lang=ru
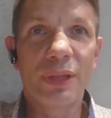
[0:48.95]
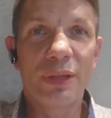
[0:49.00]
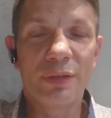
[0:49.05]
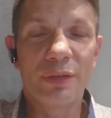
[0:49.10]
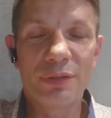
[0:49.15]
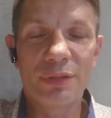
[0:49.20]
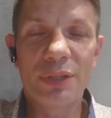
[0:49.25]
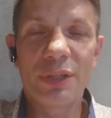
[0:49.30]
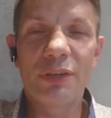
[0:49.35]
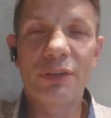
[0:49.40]

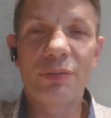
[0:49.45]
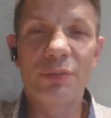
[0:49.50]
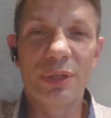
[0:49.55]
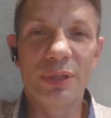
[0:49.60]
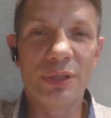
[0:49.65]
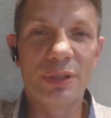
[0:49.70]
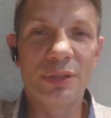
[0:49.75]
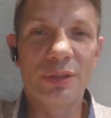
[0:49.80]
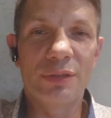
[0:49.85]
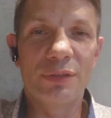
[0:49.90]
Всех
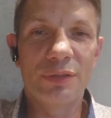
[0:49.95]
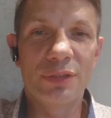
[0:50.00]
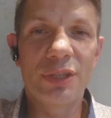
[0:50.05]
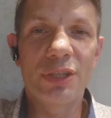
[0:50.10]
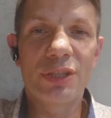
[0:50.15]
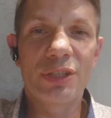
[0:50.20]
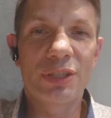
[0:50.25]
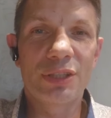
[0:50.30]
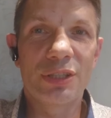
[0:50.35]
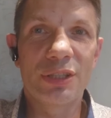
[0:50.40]
вместе,
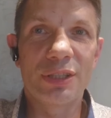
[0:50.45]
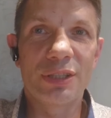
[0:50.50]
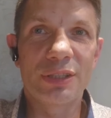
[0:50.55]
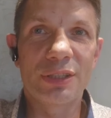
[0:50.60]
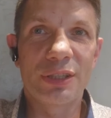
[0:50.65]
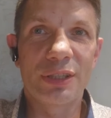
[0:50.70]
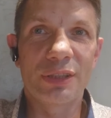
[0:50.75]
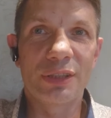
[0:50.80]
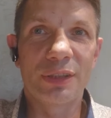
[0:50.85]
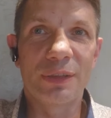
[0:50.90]
всех жителей
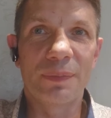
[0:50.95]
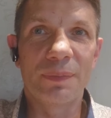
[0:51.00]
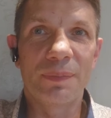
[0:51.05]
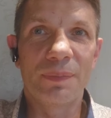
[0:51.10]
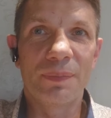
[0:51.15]
страны.